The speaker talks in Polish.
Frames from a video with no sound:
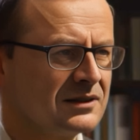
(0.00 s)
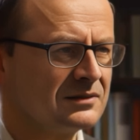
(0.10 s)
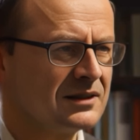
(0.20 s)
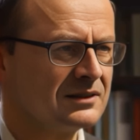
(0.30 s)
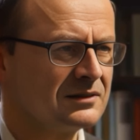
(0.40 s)

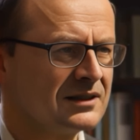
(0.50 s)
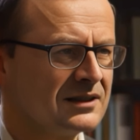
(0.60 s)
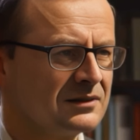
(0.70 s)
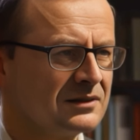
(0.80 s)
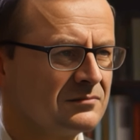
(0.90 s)
Mieszkańcy
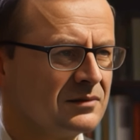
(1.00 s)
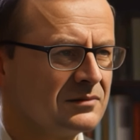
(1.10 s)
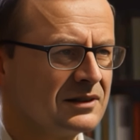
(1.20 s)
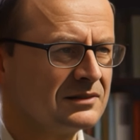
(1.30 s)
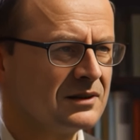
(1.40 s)
mieli
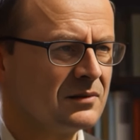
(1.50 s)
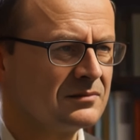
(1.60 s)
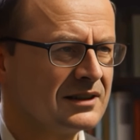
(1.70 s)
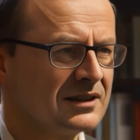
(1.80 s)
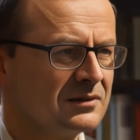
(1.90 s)
spotkać
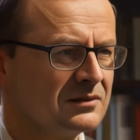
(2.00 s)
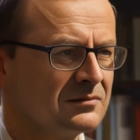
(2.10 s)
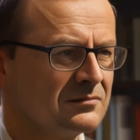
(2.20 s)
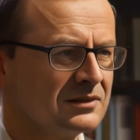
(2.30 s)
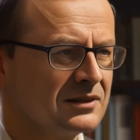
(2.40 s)
naocznie i
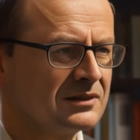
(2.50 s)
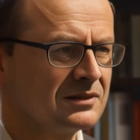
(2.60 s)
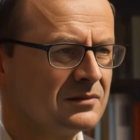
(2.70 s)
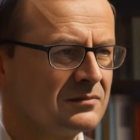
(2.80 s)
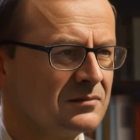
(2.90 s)
osobiście
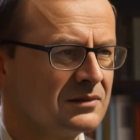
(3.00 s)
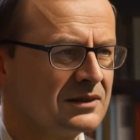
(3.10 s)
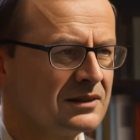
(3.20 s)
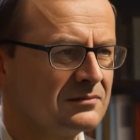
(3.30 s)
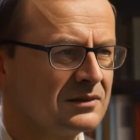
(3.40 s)
istotę
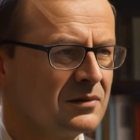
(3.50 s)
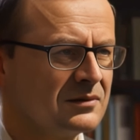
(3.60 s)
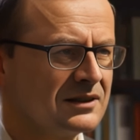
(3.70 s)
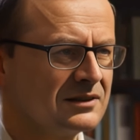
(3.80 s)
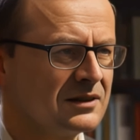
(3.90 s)
pozaziemską
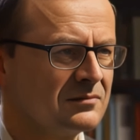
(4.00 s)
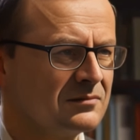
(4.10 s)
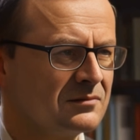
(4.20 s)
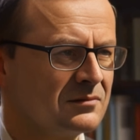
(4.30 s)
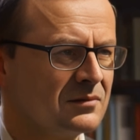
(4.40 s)
z
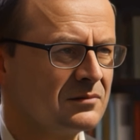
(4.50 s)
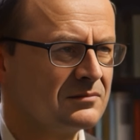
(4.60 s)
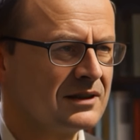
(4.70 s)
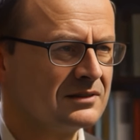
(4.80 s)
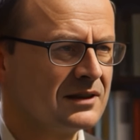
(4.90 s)
gatunku
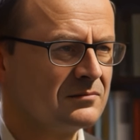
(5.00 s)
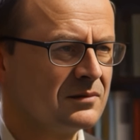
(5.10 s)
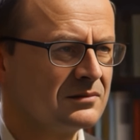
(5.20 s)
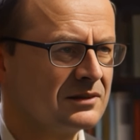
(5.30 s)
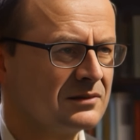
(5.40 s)
Korvax, a
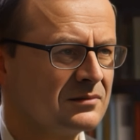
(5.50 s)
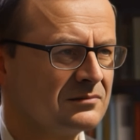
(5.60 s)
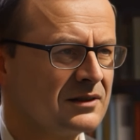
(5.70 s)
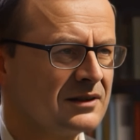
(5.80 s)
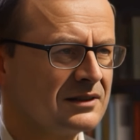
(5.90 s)
pochodzącą
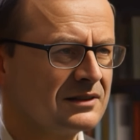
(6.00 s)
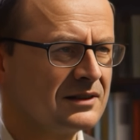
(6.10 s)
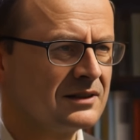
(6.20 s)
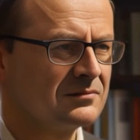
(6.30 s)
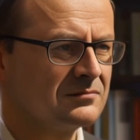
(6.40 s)
z
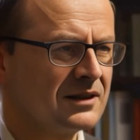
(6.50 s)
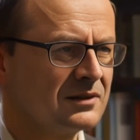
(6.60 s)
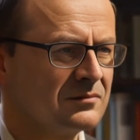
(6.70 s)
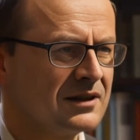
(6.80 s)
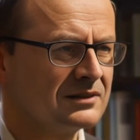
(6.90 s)
planety
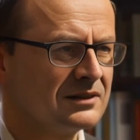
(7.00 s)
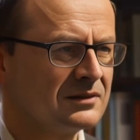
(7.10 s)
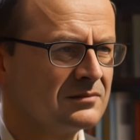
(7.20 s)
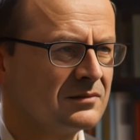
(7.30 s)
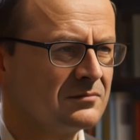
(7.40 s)
Melobax,
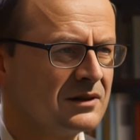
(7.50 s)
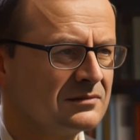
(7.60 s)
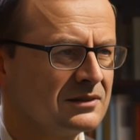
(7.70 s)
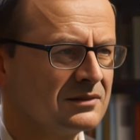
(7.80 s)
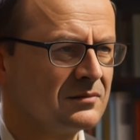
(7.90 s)
która była w
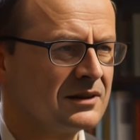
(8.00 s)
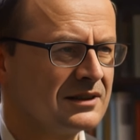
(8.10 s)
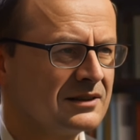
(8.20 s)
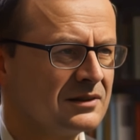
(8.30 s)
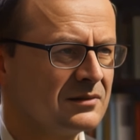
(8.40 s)

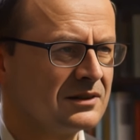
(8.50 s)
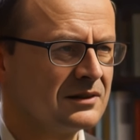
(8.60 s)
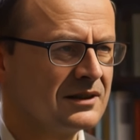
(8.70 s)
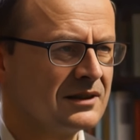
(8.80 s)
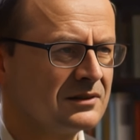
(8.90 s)
swojej
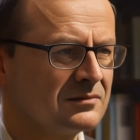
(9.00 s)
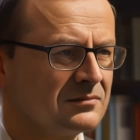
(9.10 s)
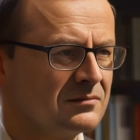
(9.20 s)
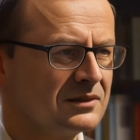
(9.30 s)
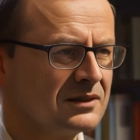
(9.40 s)
istocie
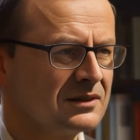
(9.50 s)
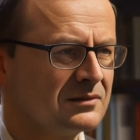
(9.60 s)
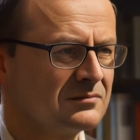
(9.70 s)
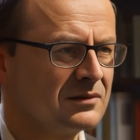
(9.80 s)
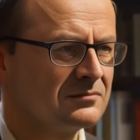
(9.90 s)
czymś
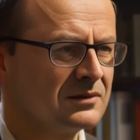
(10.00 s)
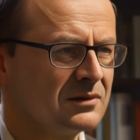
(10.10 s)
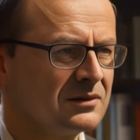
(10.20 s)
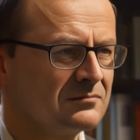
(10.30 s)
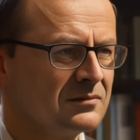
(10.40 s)
pośrednim swoim
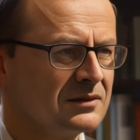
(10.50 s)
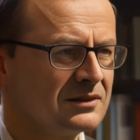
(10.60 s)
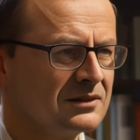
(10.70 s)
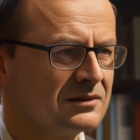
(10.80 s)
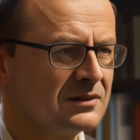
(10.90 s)
wyglądem
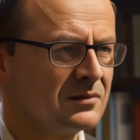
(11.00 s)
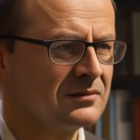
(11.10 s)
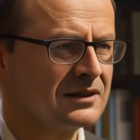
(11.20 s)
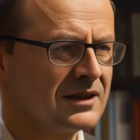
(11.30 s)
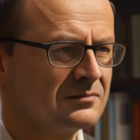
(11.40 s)
pomiędzy świnią
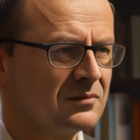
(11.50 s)
a